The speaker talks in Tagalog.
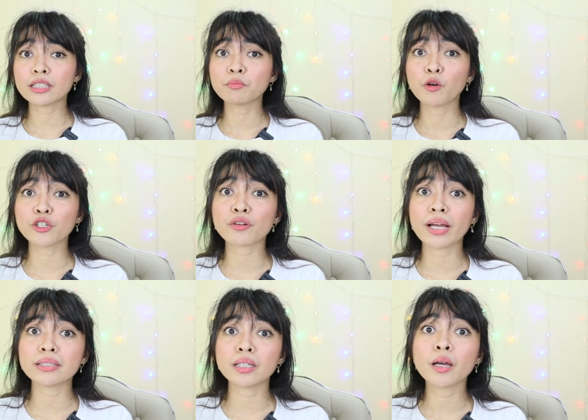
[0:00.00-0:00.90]
it's
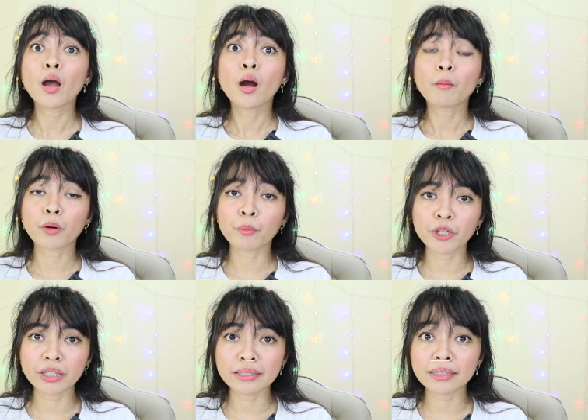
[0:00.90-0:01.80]
moisturizing
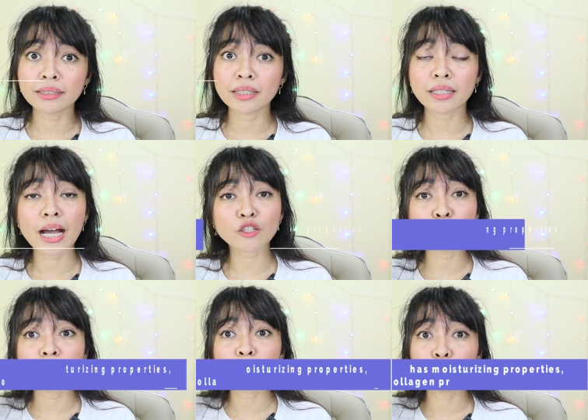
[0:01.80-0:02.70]
properties kasi it
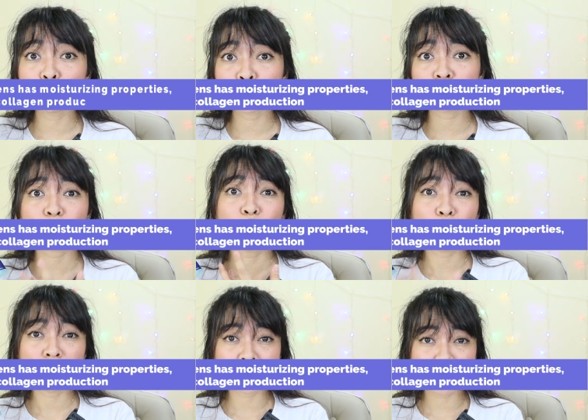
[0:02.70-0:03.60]
actually boosts
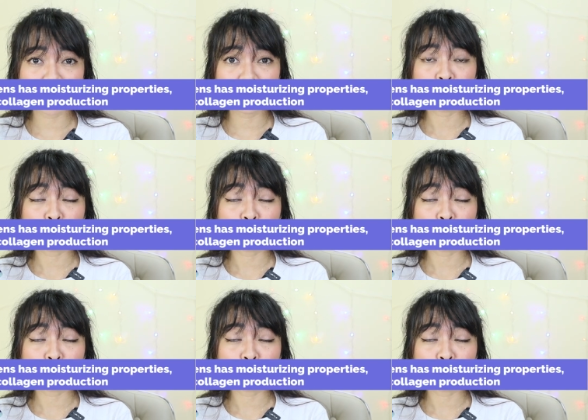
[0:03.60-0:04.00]
collagen